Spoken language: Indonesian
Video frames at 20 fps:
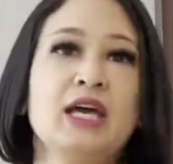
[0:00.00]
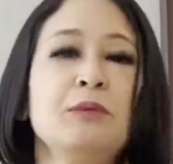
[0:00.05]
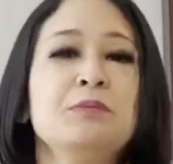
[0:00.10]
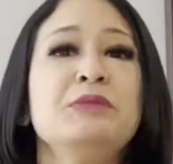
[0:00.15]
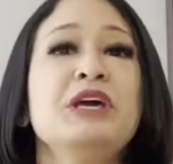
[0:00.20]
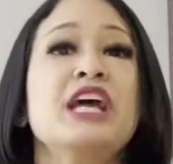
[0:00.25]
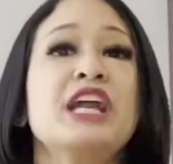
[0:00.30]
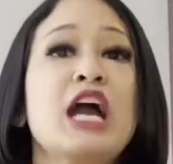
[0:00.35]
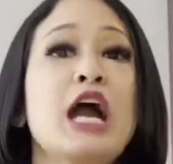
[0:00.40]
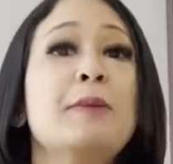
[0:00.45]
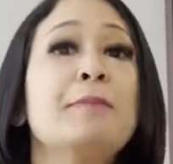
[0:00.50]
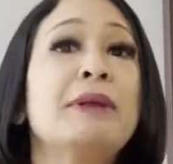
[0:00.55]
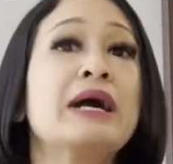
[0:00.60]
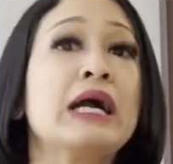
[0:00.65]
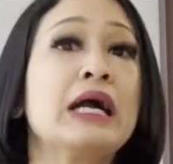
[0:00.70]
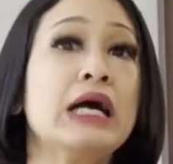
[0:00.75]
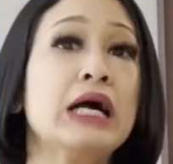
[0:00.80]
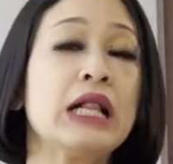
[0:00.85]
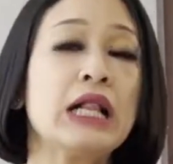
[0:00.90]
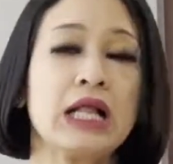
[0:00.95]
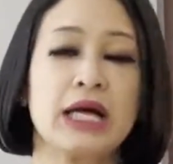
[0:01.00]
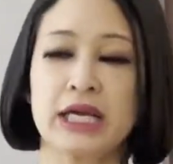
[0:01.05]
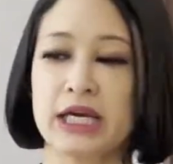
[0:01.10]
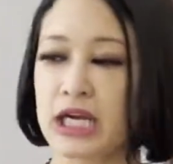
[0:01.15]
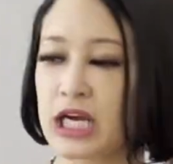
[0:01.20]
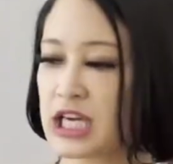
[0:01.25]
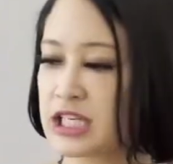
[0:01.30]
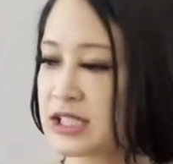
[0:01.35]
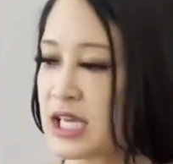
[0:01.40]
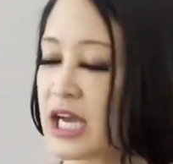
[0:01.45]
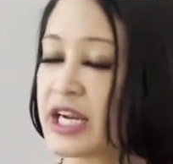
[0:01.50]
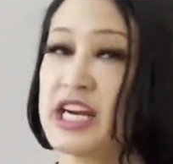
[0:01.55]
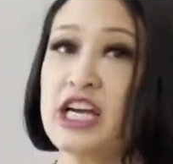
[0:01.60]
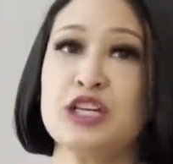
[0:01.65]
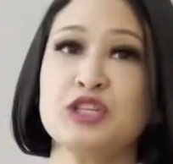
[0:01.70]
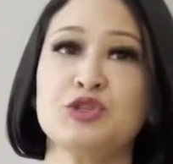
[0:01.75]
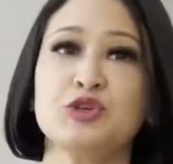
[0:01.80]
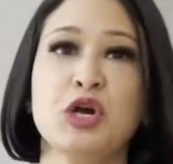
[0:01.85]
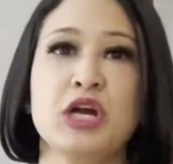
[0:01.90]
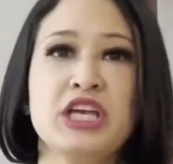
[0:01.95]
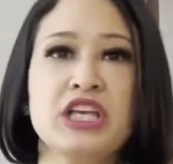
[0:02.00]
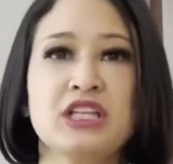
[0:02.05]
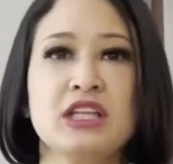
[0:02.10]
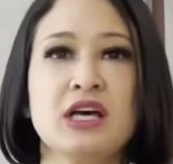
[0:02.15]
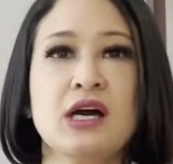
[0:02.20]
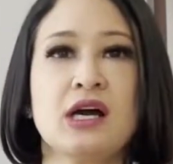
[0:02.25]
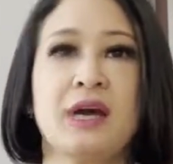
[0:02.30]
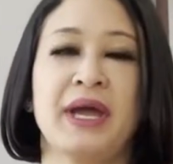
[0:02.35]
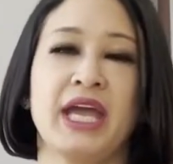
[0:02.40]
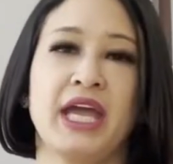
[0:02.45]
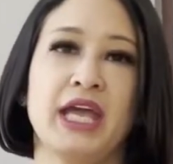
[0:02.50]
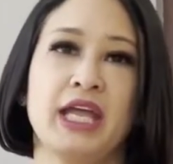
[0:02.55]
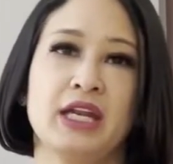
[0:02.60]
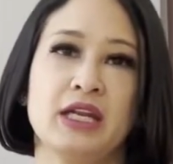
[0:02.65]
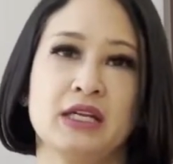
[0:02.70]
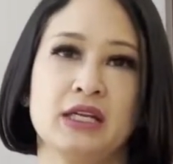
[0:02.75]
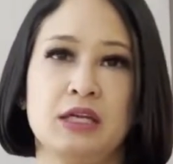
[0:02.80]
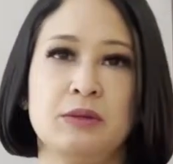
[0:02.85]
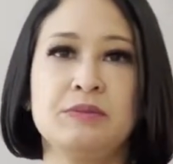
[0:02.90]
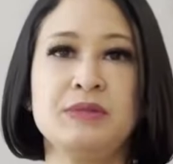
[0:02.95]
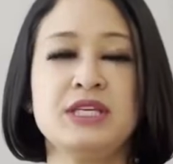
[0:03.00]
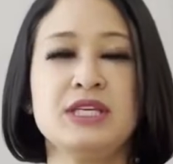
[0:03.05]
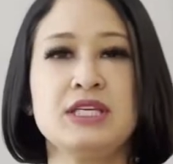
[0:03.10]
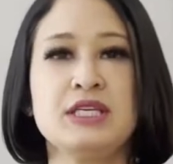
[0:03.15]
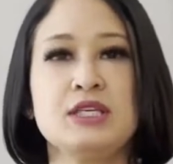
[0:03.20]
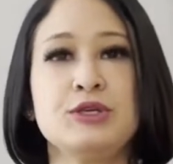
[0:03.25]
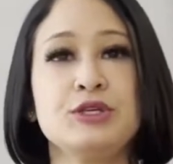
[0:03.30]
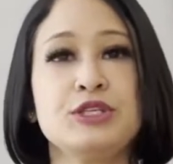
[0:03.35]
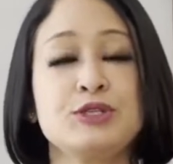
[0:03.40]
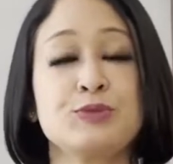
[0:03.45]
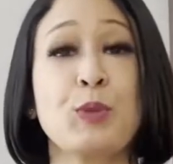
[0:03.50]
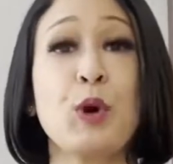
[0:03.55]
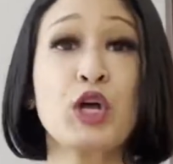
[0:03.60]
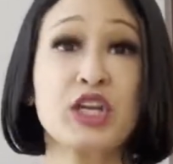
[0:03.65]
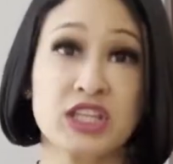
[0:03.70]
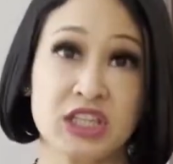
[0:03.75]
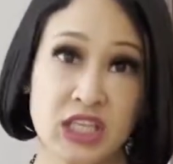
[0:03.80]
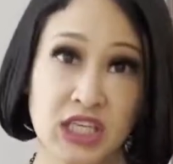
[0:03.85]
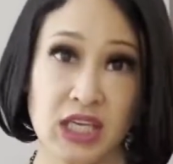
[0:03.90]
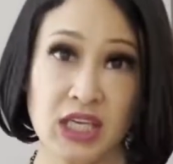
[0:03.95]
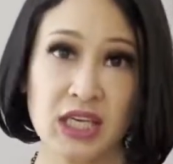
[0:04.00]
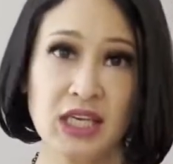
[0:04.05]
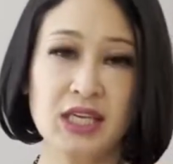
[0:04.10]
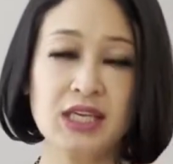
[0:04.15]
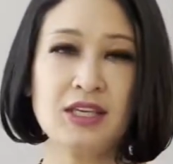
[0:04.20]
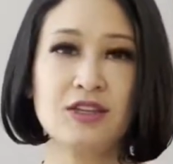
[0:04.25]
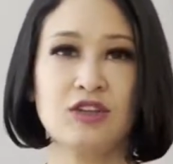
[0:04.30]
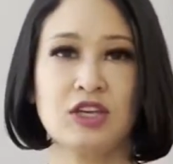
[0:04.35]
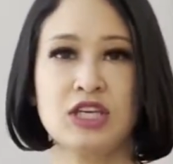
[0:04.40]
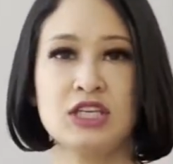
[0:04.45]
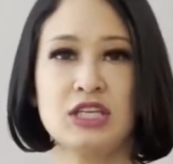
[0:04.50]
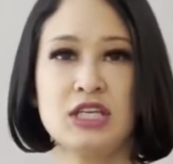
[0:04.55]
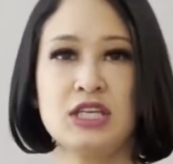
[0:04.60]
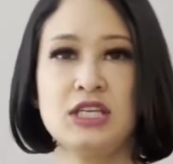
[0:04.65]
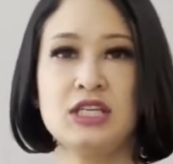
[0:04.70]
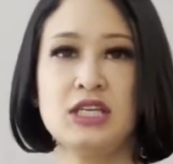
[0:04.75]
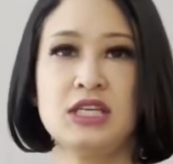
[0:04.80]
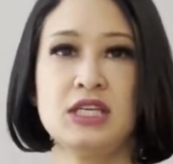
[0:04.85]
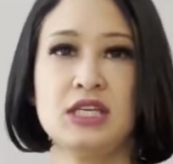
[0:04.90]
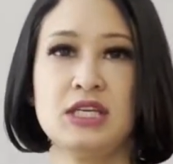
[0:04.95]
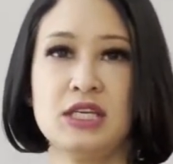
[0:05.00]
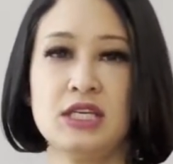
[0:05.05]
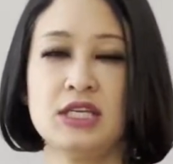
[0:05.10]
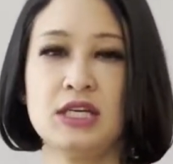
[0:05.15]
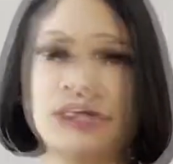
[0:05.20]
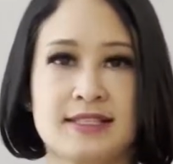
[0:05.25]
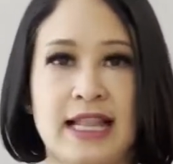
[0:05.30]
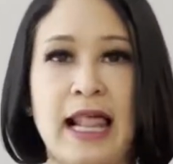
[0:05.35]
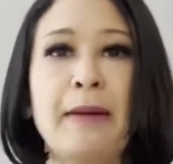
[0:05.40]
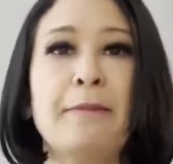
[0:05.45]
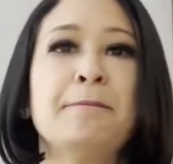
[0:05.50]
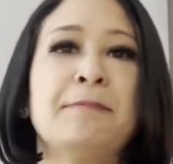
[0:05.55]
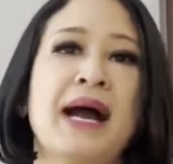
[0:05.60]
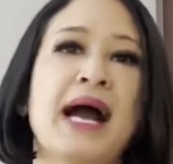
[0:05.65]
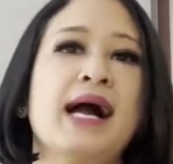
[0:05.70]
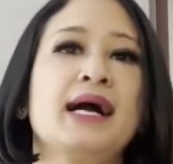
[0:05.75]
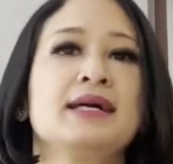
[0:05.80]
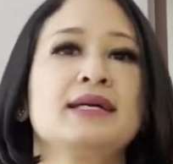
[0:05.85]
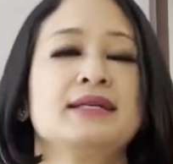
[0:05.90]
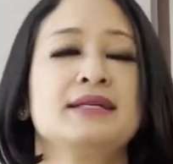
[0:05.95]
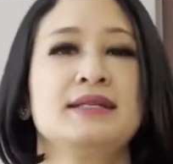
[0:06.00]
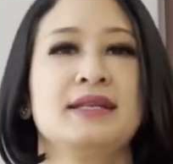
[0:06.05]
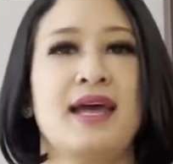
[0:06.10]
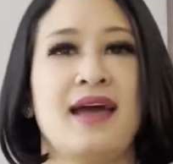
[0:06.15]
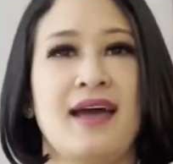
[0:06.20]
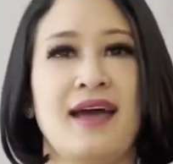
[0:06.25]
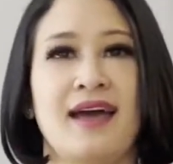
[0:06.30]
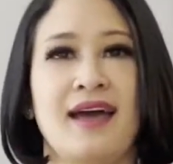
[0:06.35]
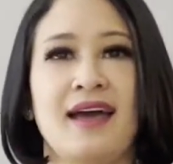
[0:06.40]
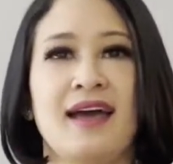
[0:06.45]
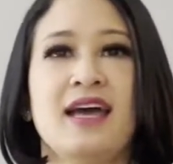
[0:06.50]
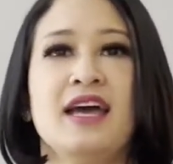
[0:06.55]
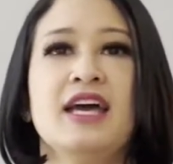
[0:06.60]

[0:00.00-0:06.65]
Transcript: biar nggak pegel karena kan kadang juga kita pengen lebih sporty gitu ya jadi di selempang nah